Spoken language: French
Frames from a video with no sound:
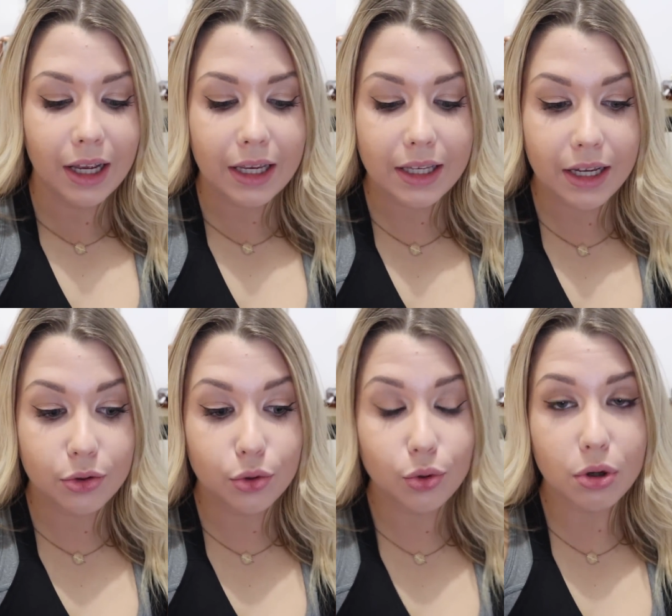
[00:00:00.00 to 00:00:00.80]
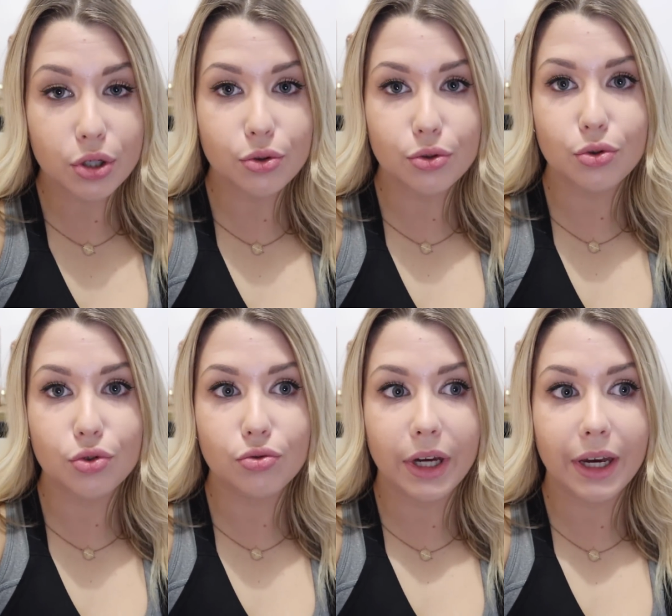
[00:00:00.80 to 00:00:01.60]
Et il y a deux, trois choses que
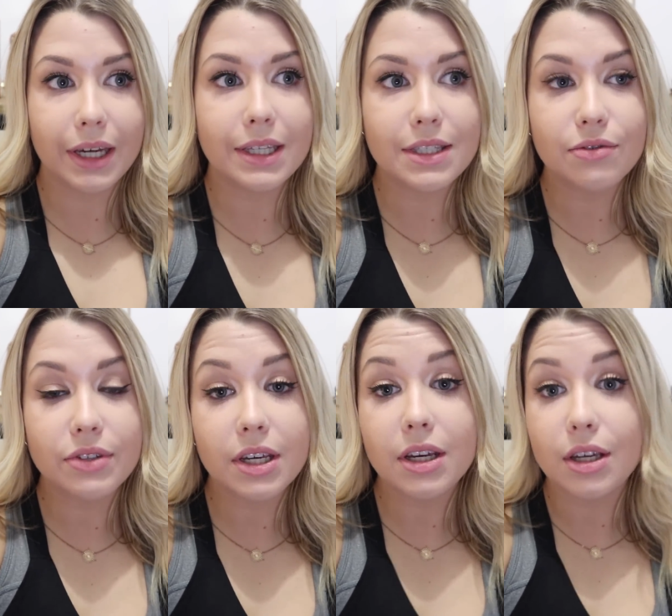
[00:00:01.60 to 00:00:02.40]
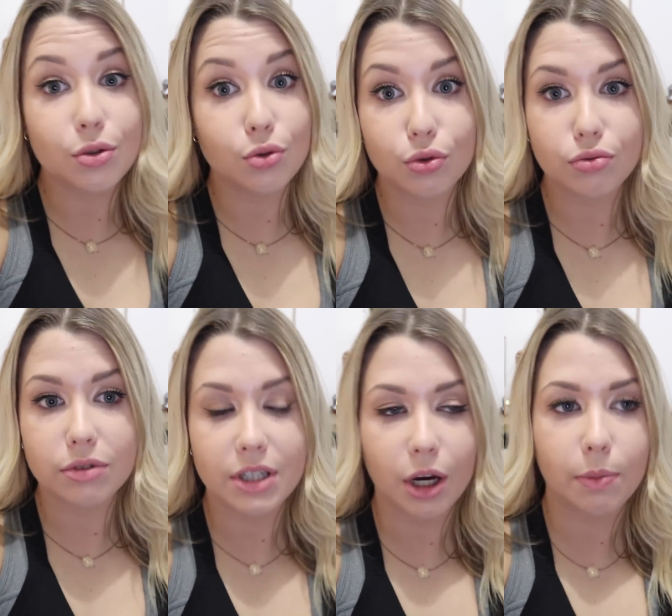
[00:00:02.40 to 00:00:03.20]
je voudrais rectifier et surtout
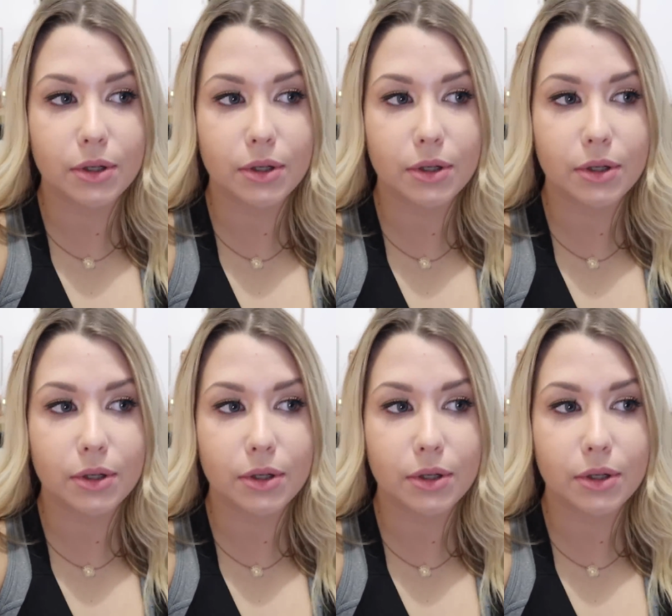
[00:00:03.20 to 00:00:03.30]
dire